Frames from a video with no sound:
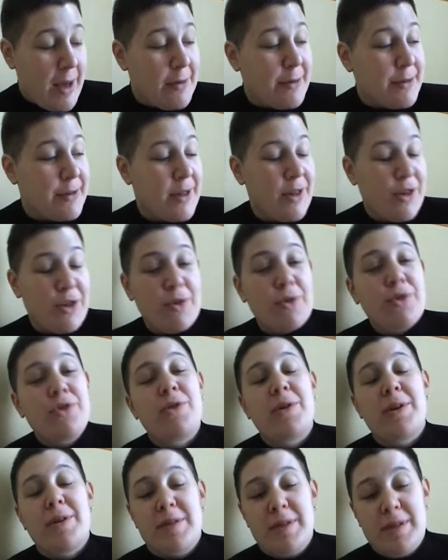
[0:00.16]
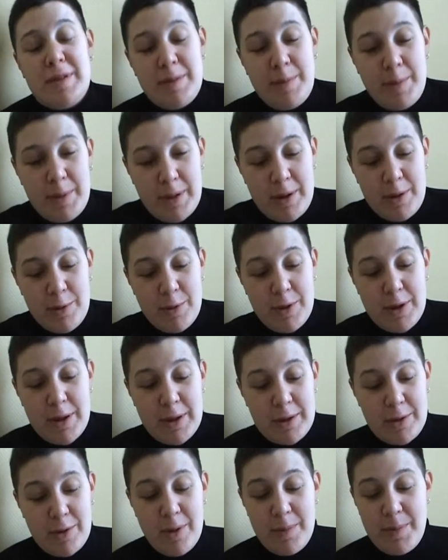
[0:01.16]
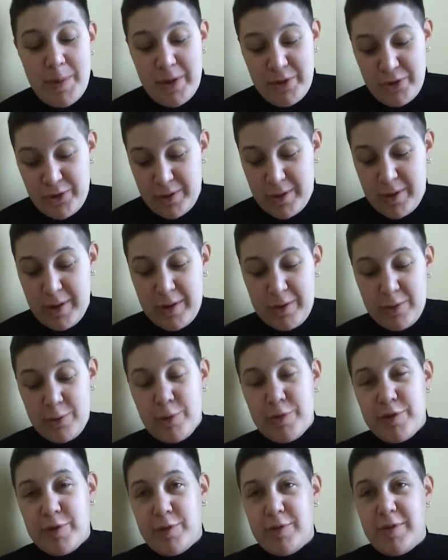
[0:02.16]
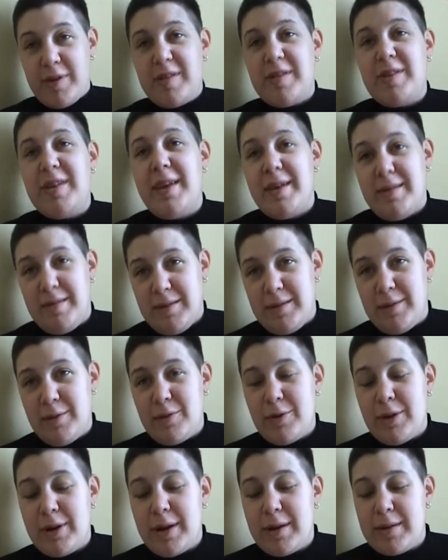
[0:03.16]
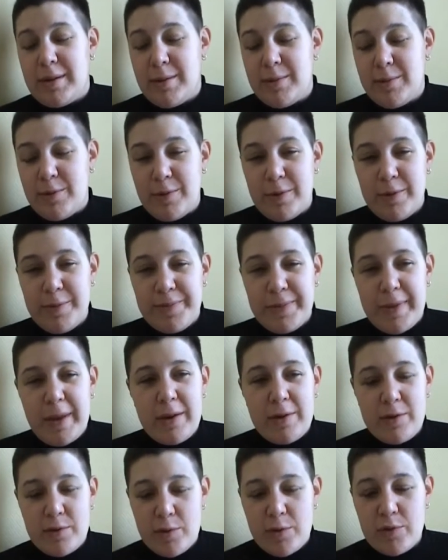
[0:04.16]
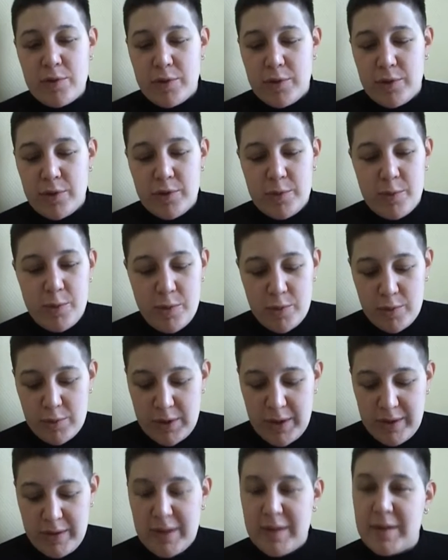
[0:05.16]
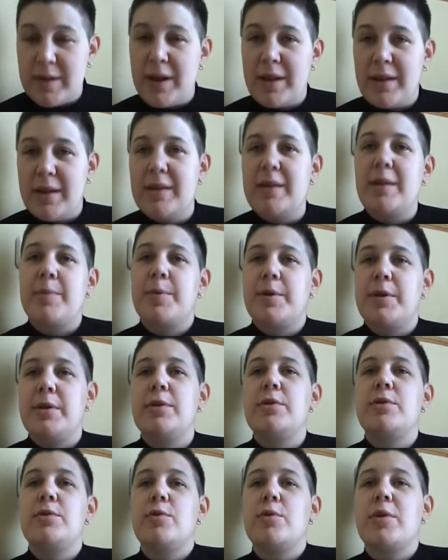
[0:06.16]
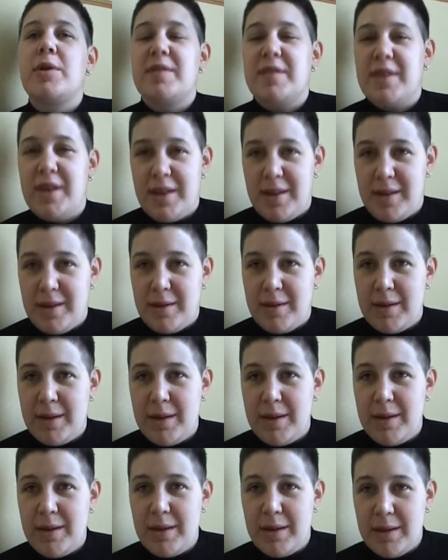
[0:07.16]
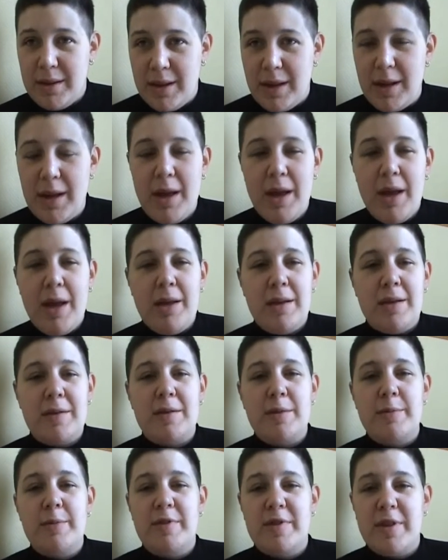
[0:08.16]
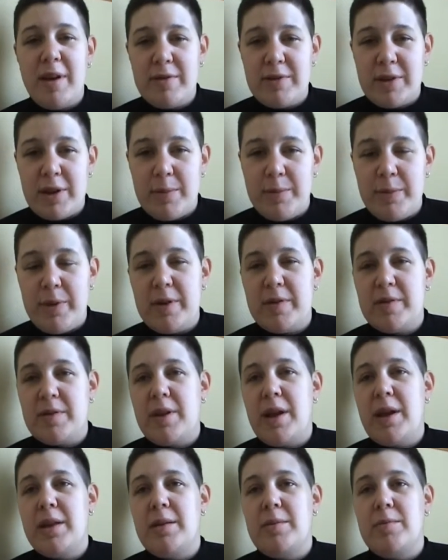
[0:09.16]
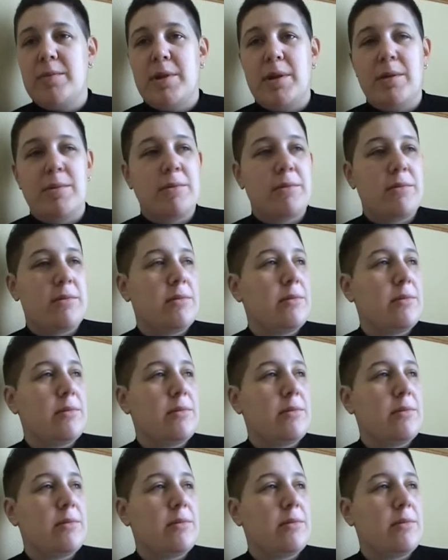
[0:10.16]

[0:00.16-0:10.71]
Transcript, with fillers: Вот. А еще, что касается педагогики, то опять же, ресурс-то у нас есть, но только этому ресурсу тоже могут даваться какие-то определенные указания. Да? Если мы завтра перестанем там,